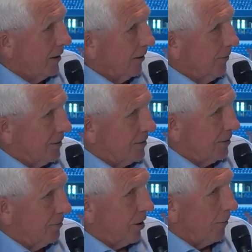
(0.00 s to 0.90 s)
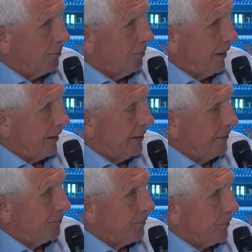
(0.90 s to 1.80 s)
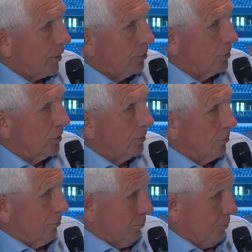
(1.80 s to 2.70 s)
da werden sie sich mit absprechen und äh,